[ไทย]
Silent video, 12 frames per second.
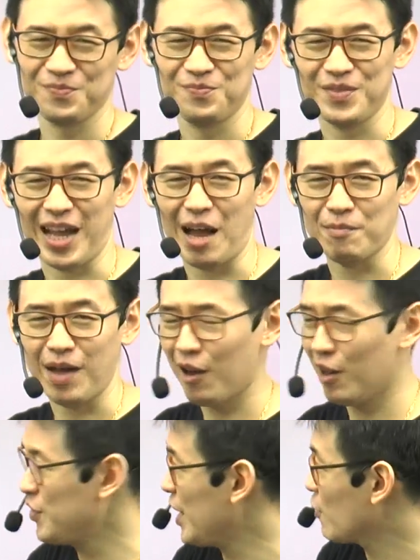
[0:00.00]
นะครับเอาละ
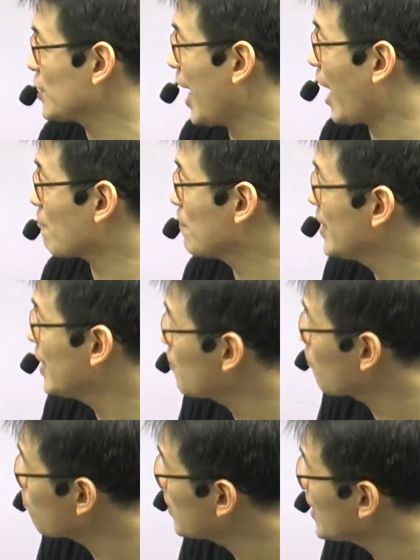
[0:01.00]
สี่เราจะหาพื้นที่รู
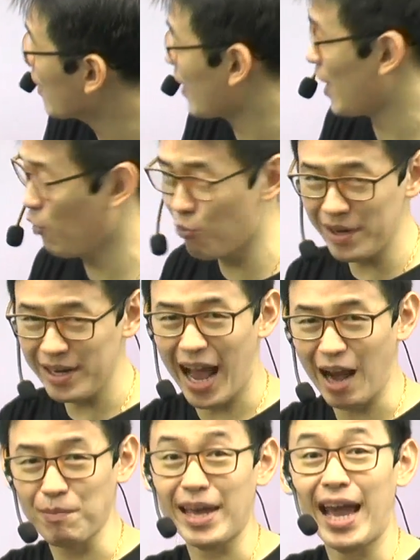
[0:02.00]
ปนี้อย่างไร รูปมันหัก
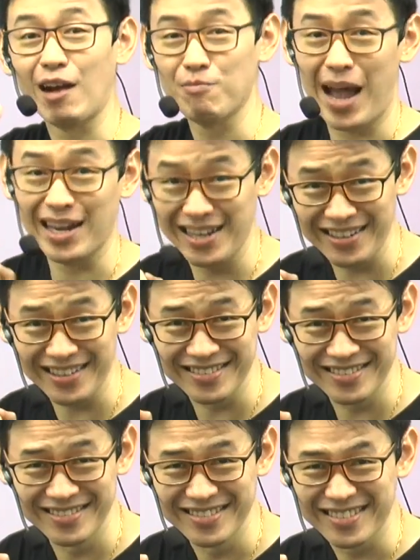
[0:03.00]
ไปหักมานิดนึง
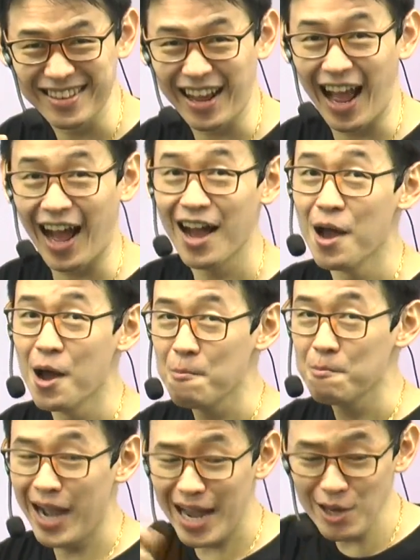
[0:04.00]
นะคะ
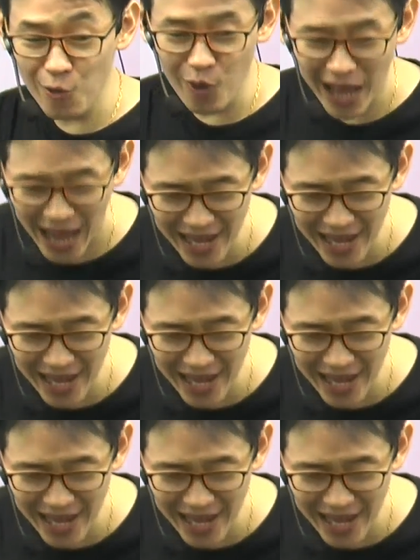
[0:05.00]
เพื่อให้ดูง่าย